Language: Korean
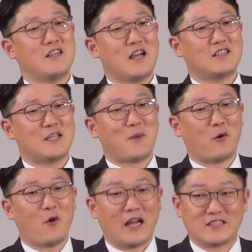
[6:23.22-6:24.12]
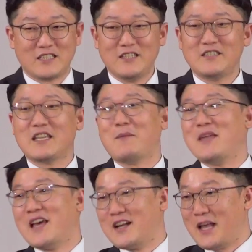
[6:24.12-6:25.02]
찬양팀하고 같이
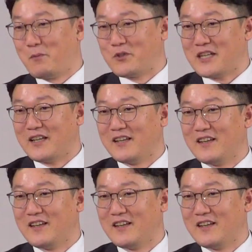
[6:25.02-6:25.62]
세미나를 해보자.